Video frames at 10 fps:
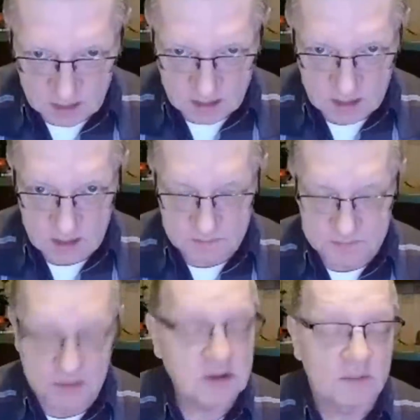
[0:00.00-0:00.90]
E,
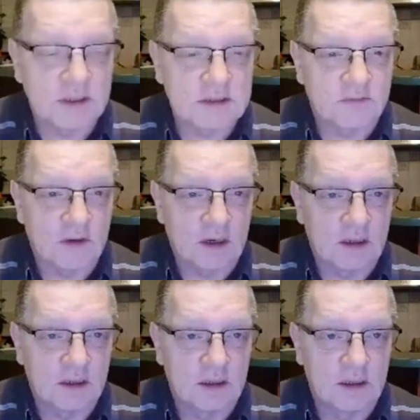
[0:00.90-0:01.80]
proszę Państwa,
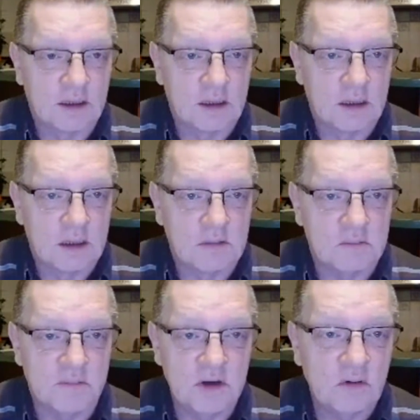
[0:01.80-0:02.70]

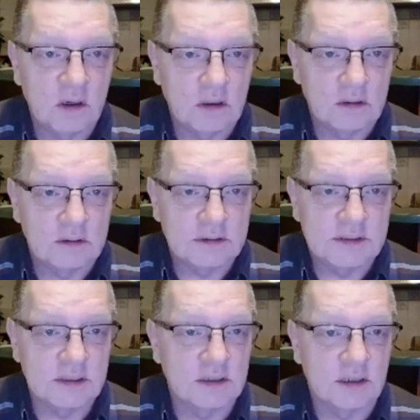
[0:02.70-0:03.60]
było
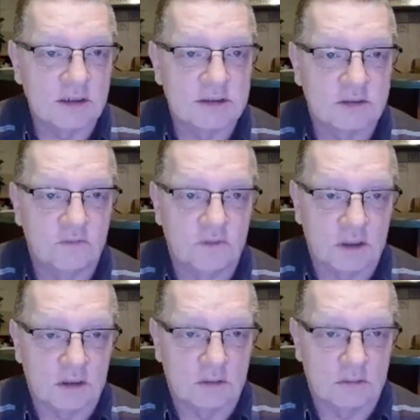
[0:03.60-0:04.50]
sygnalistów
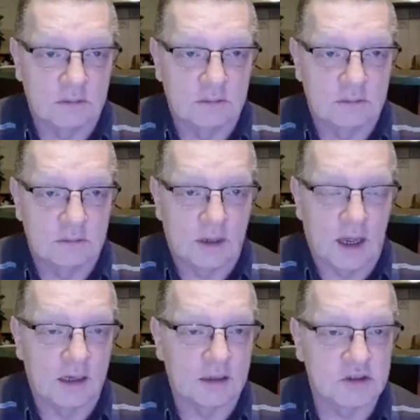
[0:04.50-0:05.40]
wielu,
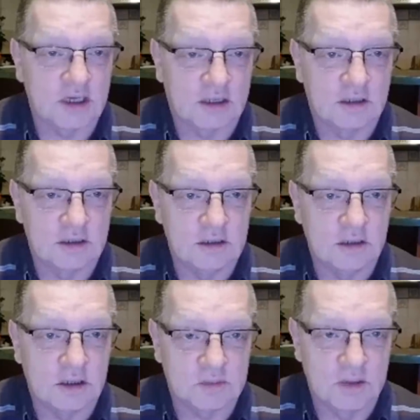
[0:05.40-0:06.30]
ale żaden
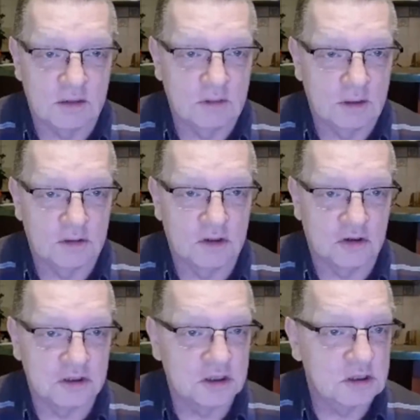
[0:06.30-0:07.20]
nie śmiał
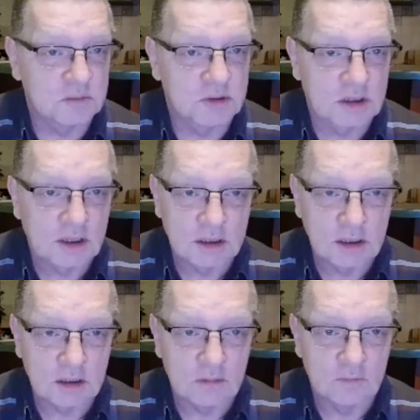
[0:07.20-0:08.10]
donieść przy
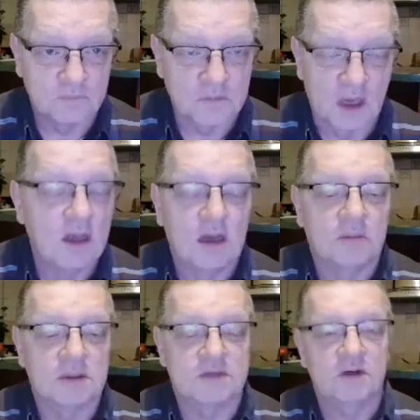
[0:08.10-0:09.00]
Jankielu.
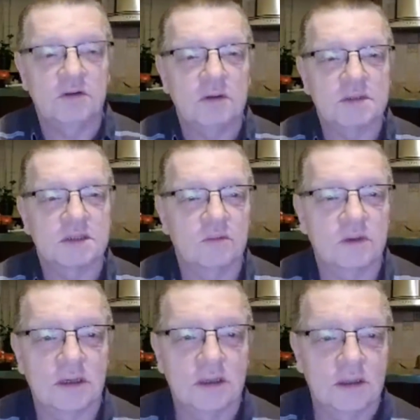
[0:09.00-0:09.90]
Pozwoliłem
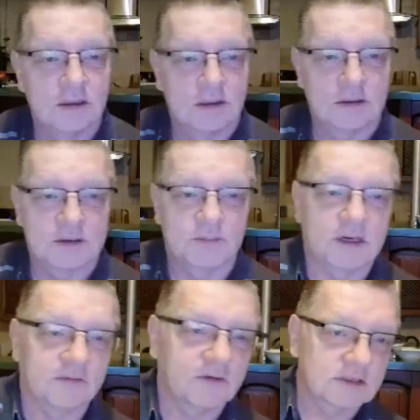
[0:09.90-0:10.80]
sobie
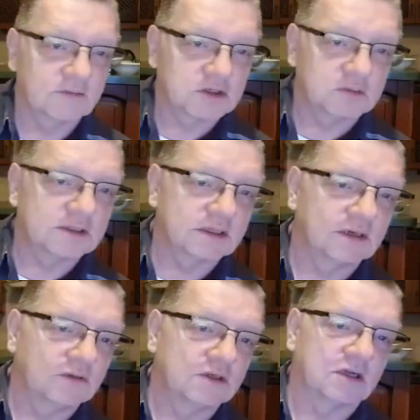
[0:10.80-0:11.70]
sparafrazować
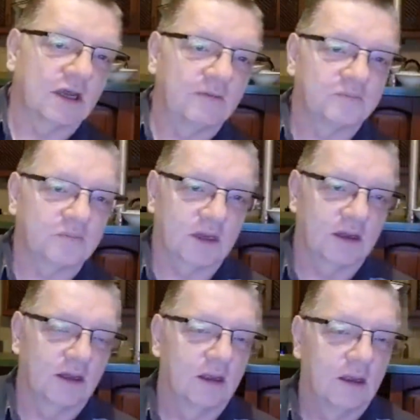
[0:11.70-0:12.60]
Mickiewicza,
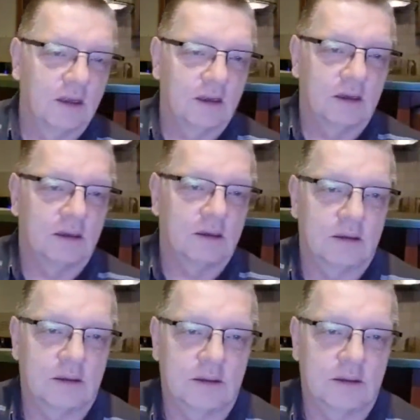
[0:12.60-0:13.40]
e,